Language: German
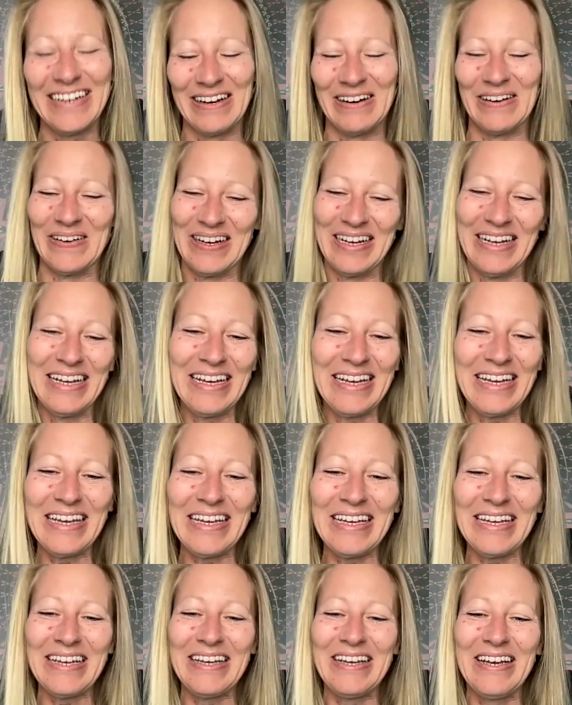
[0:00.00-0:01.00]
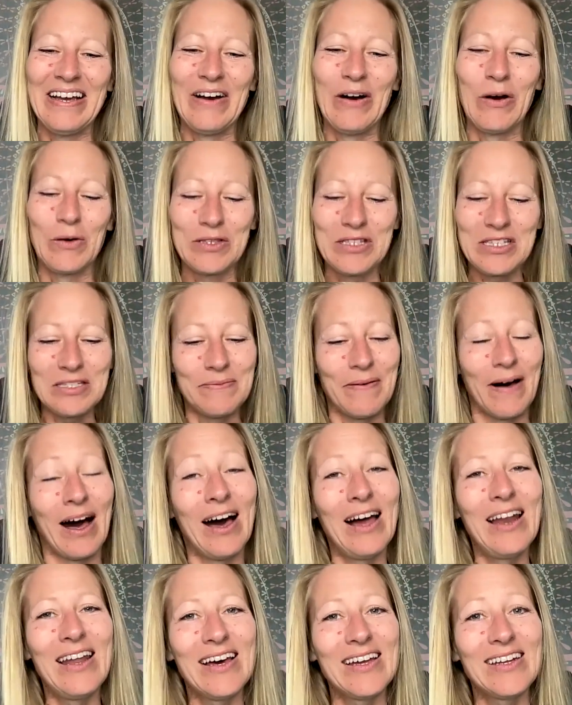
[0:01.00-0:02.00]
genau. Und
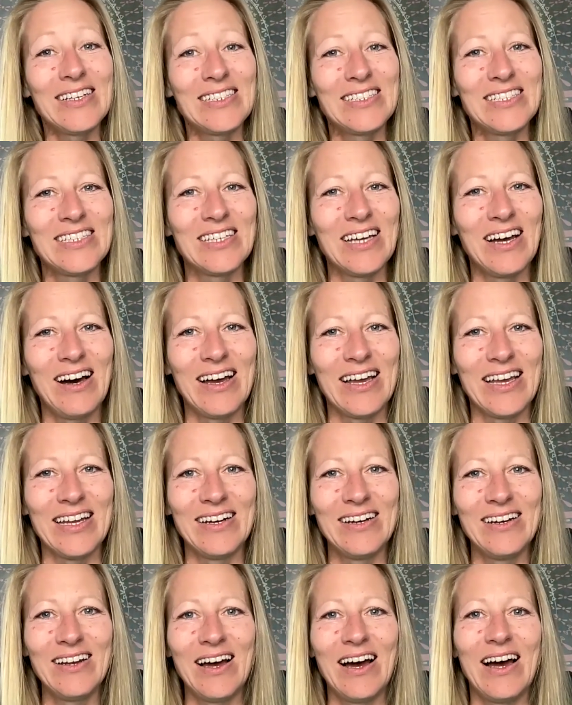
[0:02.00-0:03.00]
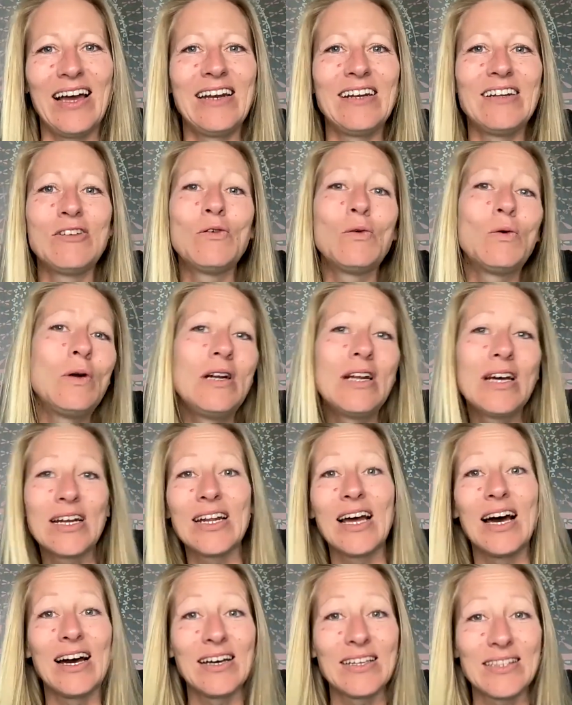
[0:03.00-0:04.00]
zwar lade ich dich ein, einen
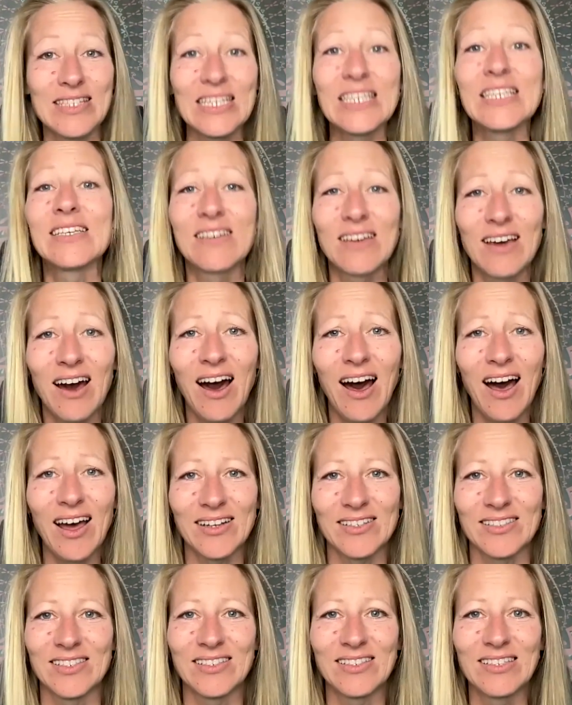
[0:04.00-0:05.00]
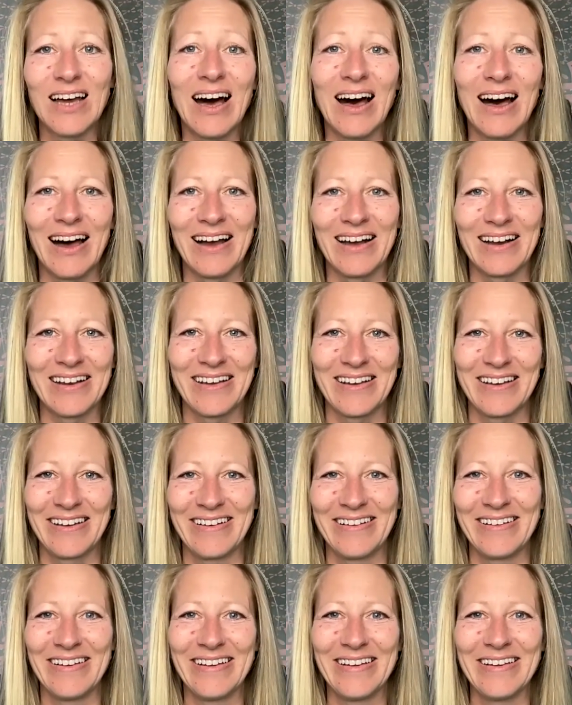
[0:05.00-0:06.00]

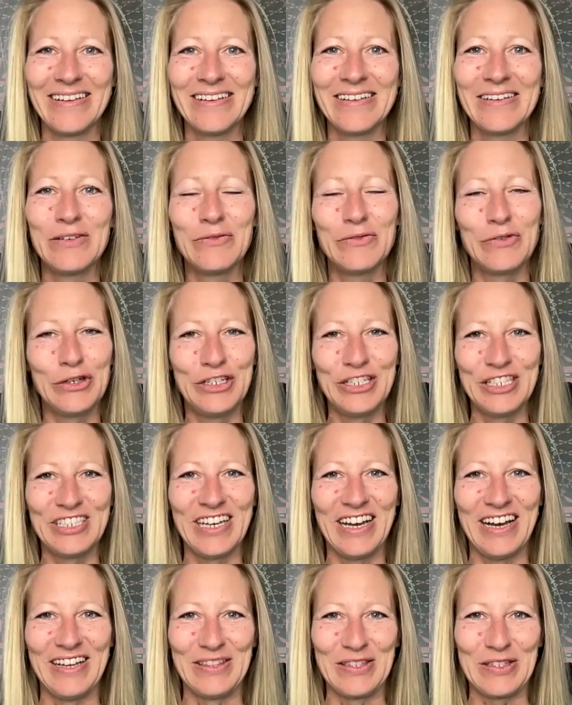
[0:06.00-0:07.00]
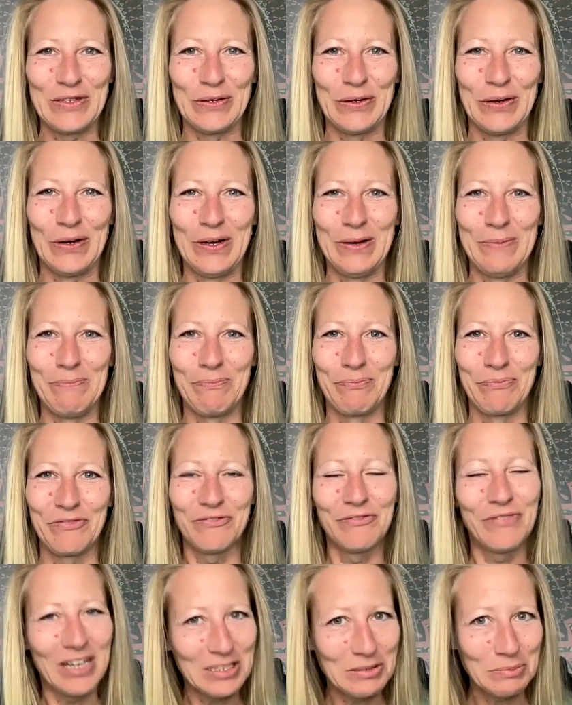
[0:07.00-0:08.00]
180-Grad-Tag für dich einzuräumen.
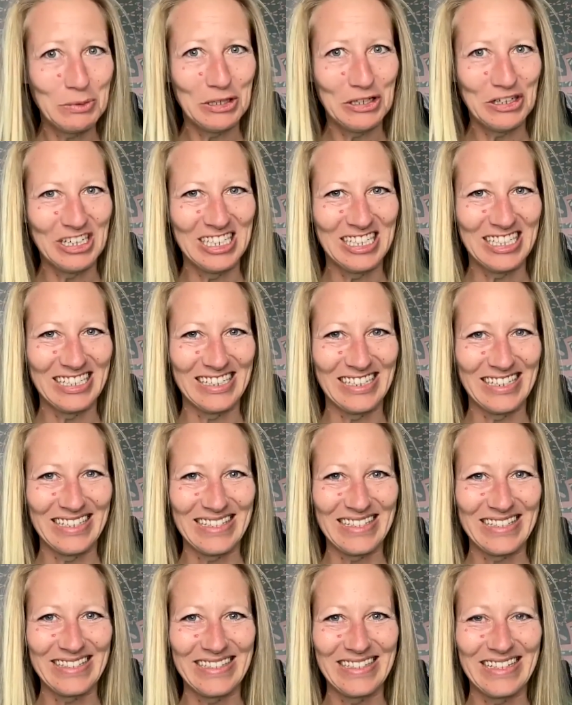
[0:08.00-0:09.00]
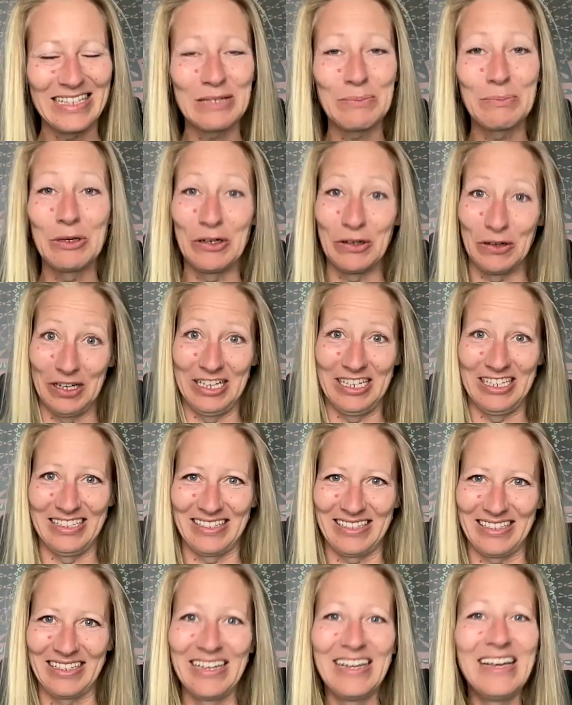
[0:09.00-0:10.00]
Was bedeutet das? Das
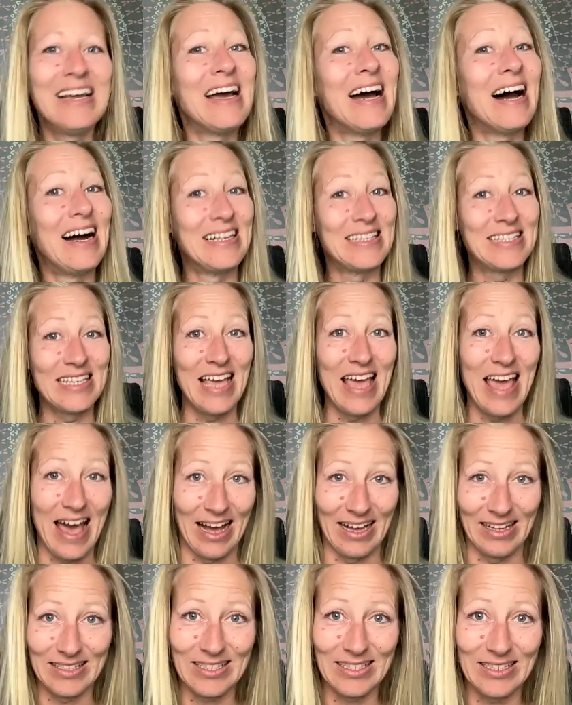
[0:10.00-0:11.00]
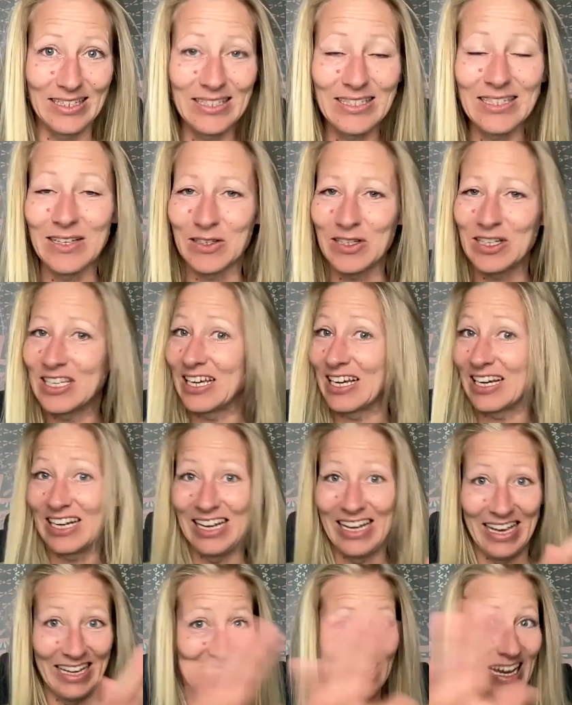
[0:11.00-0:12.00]
bedeutet als erstes, also ich
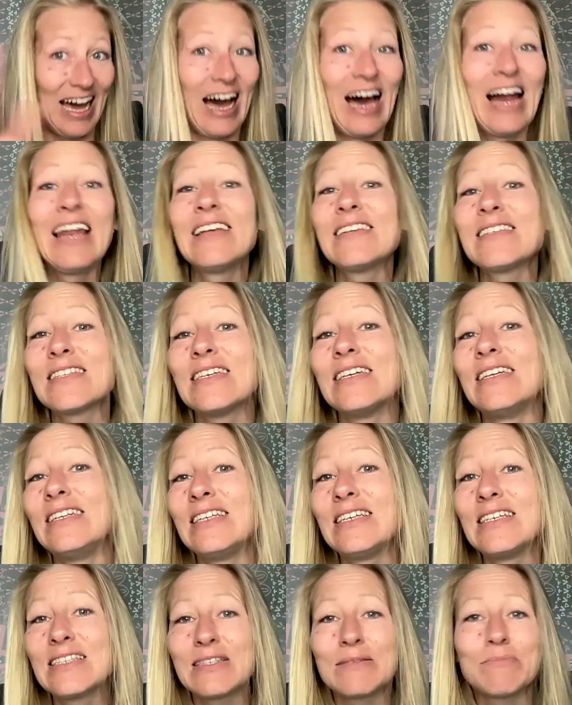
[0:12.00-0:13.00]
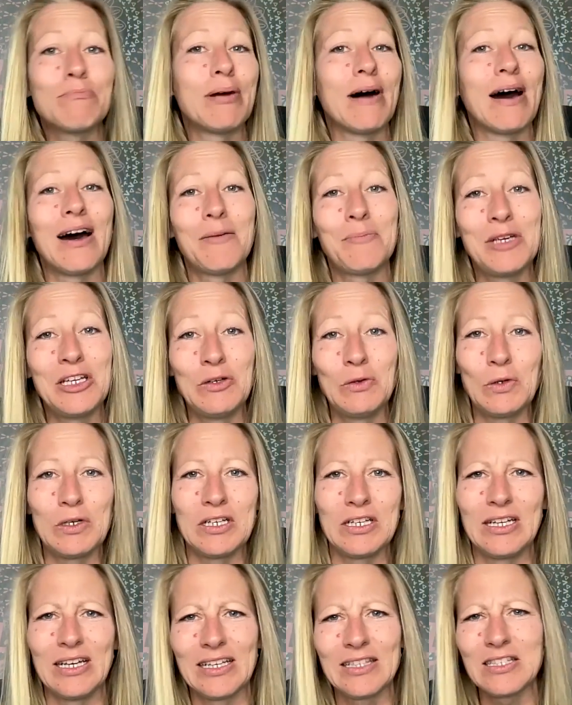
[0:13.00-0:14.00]
erkläre dir alles in diesen paar
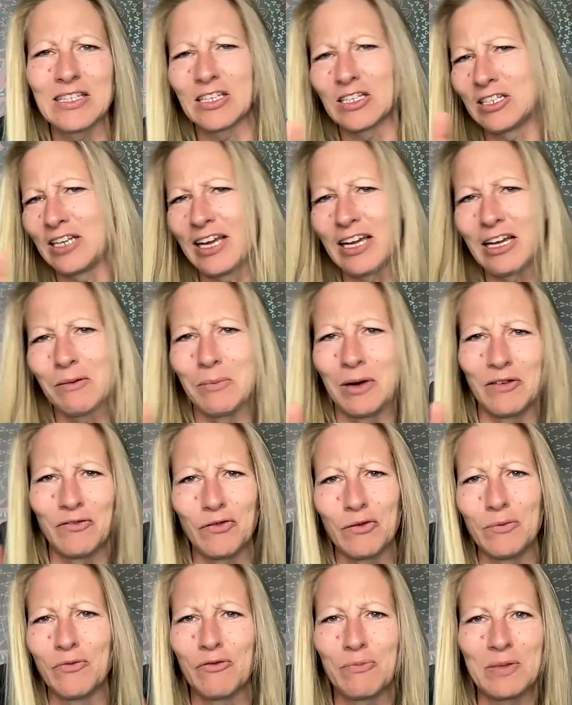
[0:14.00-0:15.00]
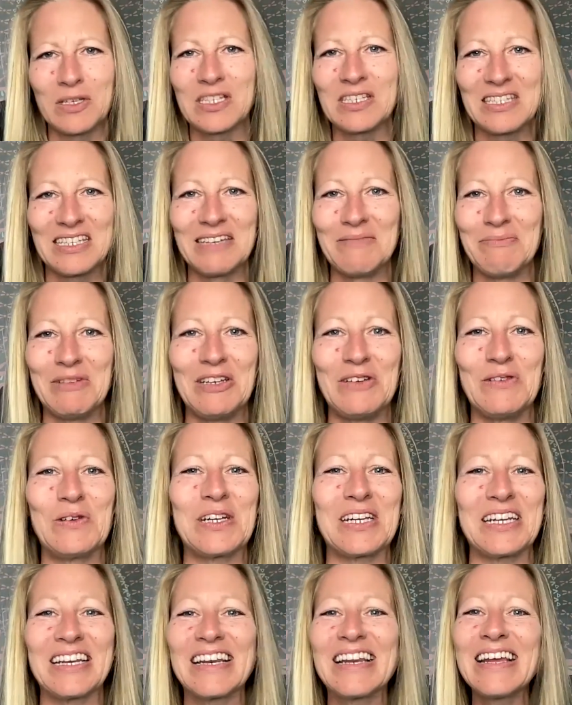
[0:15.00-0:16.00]
Minuten jetzt, ich denke mal fünf bis zehn
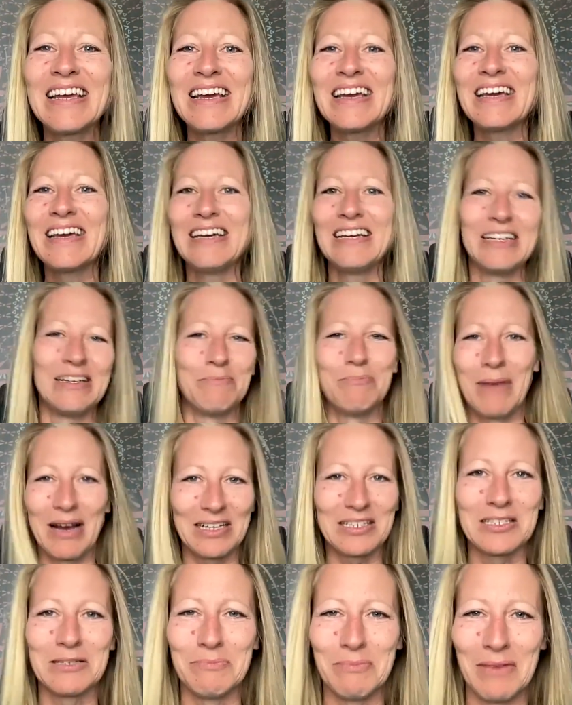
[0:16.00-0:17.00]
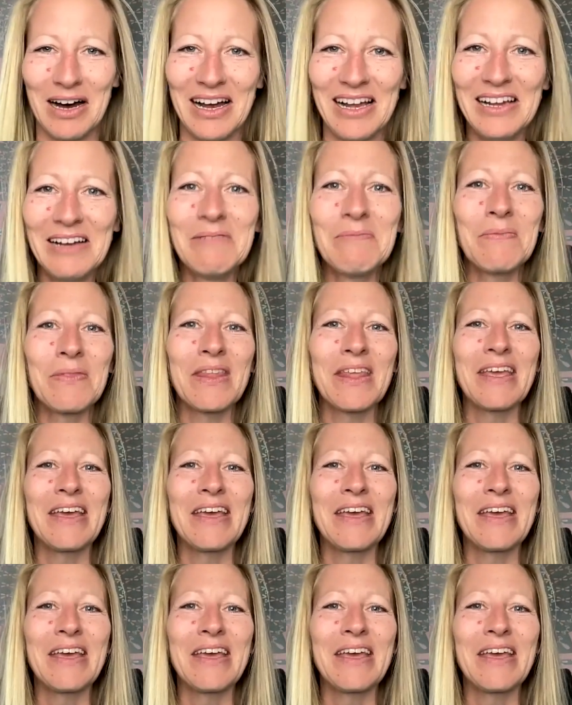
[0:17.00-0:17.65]
Minuten, maximal.